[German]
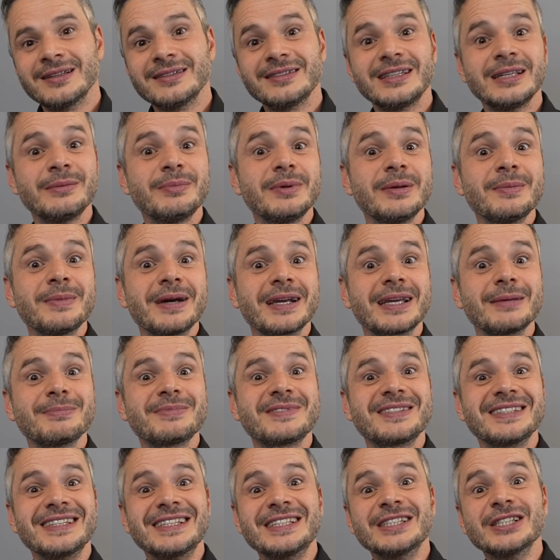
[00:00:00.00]
Den Beamer
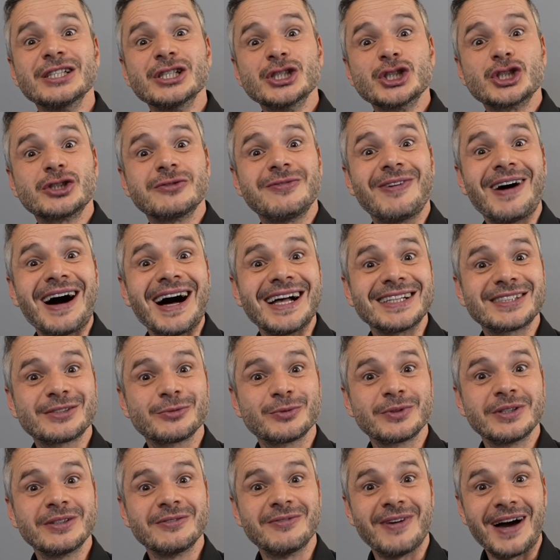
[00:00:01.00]
gibt es in schwarz
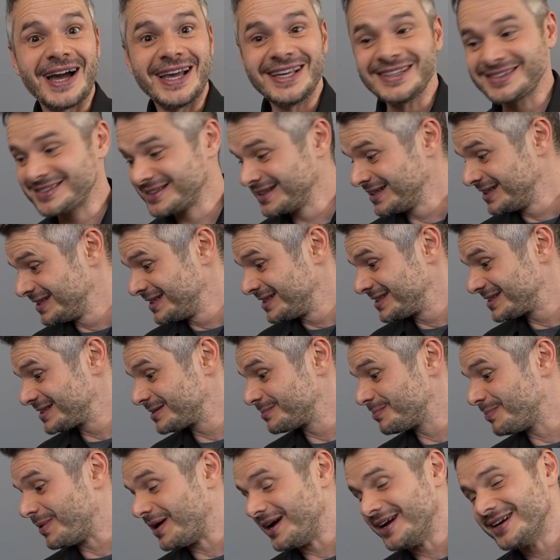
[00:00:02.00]
und in weiß,
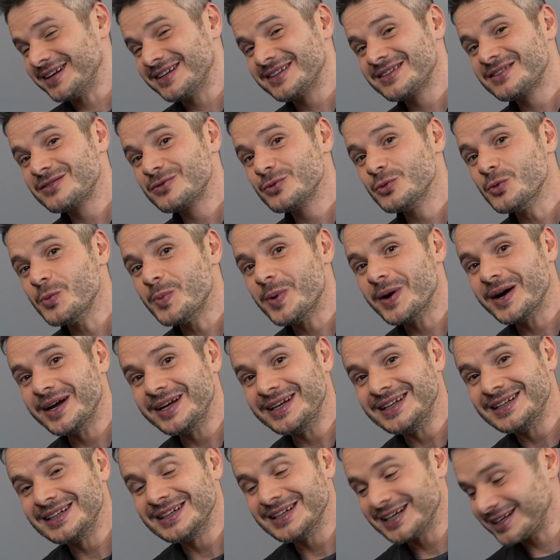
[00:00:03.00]
sind beide super
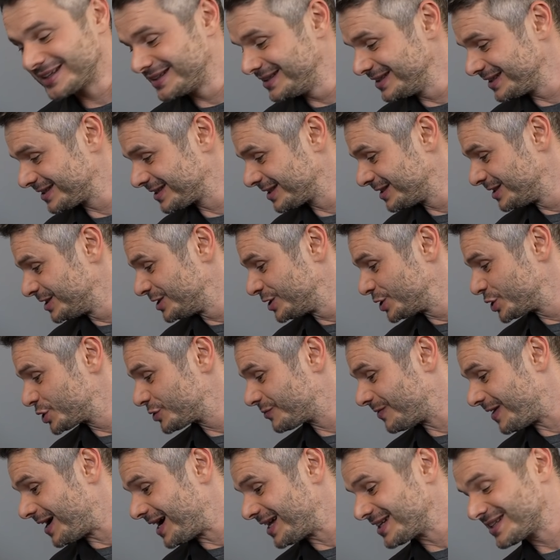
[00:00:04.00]
edel lackiert.
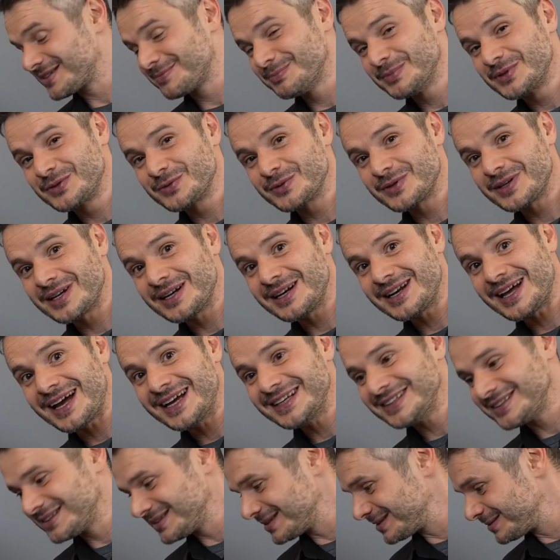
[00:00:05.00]
Schwarz mit so, einer
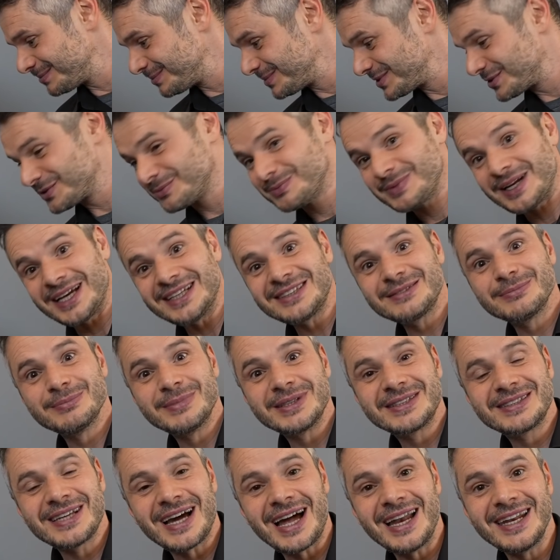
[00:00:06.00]
leichten, mit so einem leichten
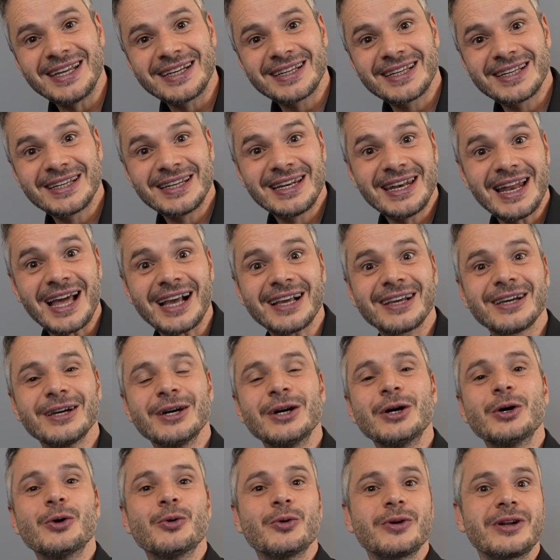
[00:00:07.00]
Metallic-Lack
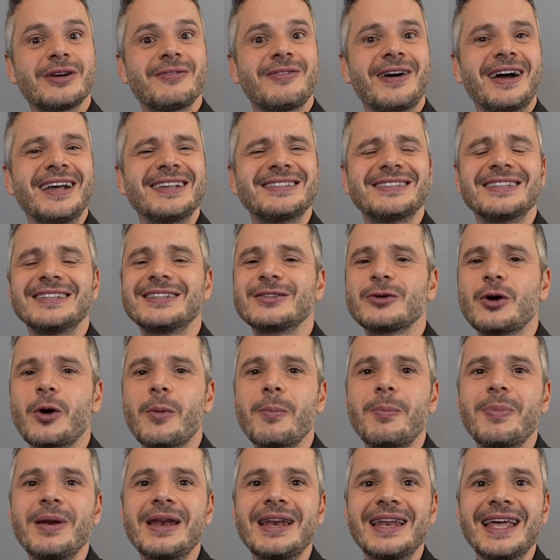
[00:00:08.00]
und der weiße ist
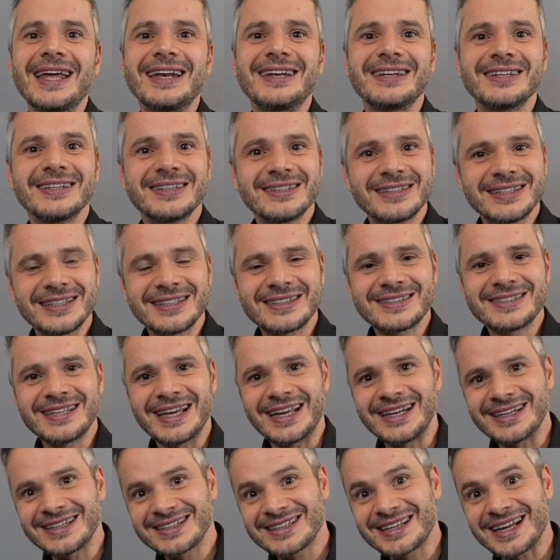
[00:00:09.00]
komplett
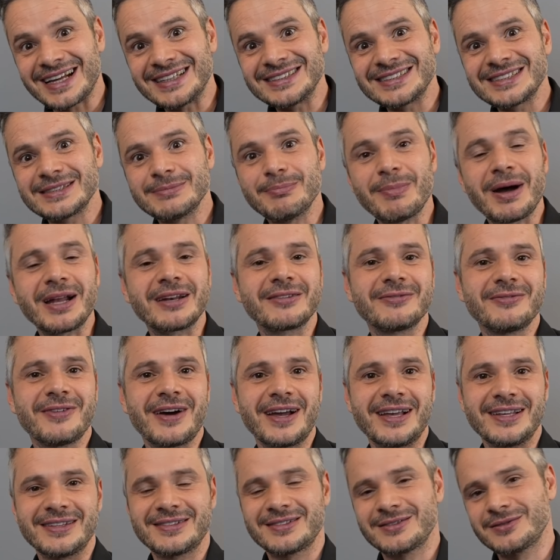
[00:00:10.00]
dezent, ganz matt
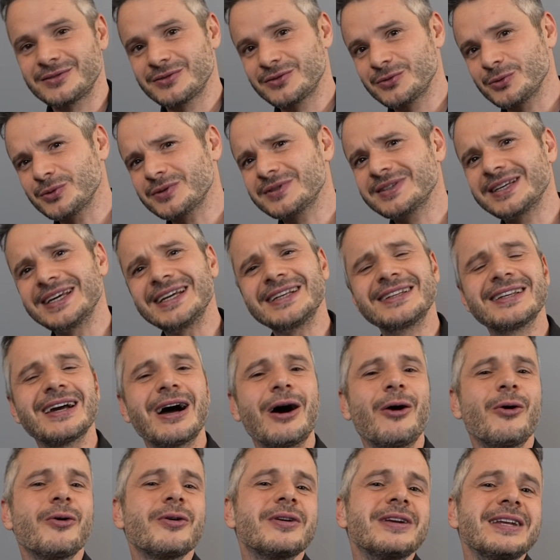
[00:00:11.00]
weiß. Und so trägt
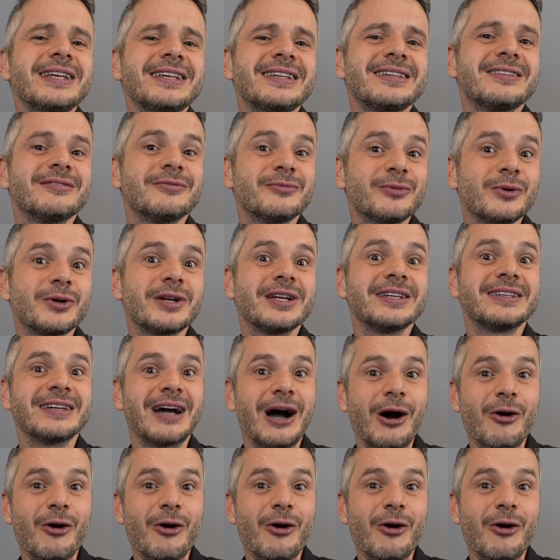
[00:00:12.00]
er auch nicht wirklich